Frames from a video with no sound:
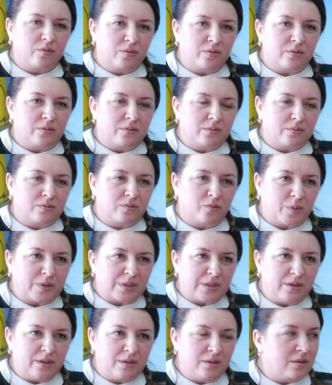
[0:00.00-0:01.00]
э, в
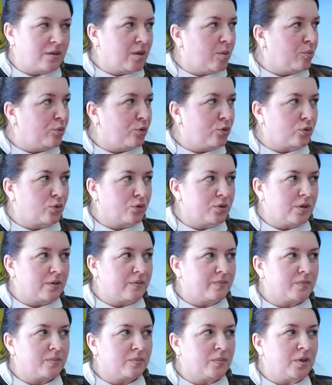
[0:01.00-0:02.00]
последние там,
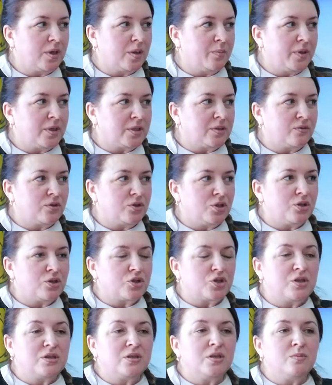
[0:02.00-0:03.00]
полгода, мы обязаны в течение
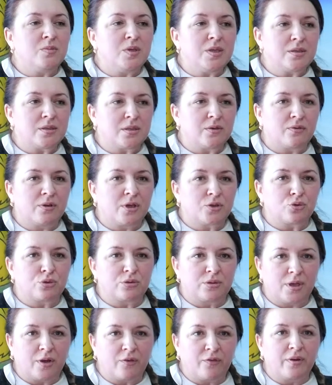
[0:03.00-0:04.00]
шести месяцев наш
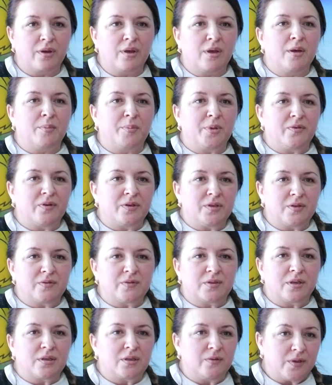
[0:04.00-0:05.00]
устав приводить
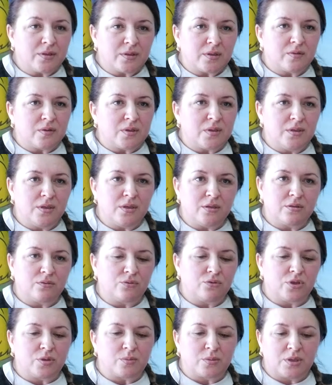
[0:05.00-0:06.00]
в соответствие с
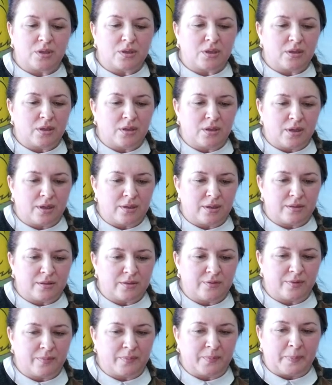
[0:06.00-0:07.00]
действующим
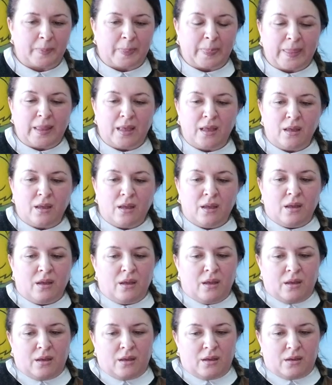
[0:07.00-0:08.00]
законодательством.
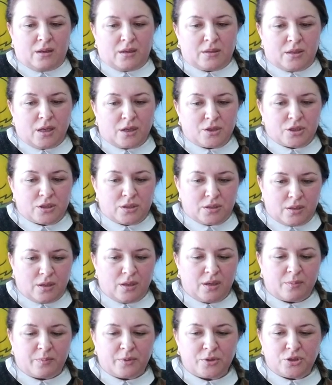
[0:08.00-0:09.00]
А также
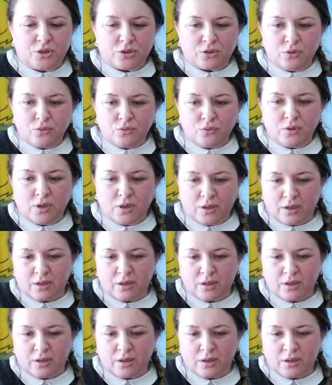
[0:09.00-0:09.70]
э, подчеркну,